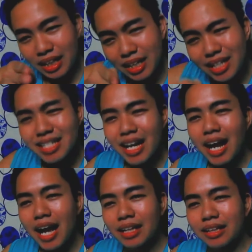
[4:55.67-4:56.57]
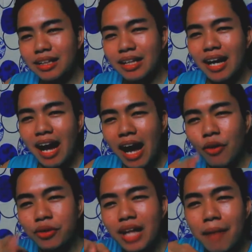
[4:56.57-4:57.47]
Higit sa lahat.
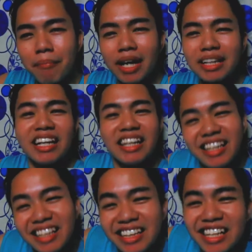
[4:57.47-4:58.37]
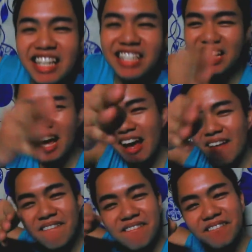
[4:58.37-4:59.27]
Ako dapat, hindi siya.
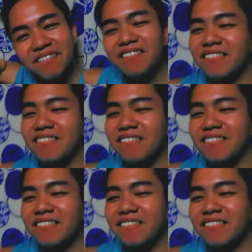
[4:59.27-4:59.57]
Hmm?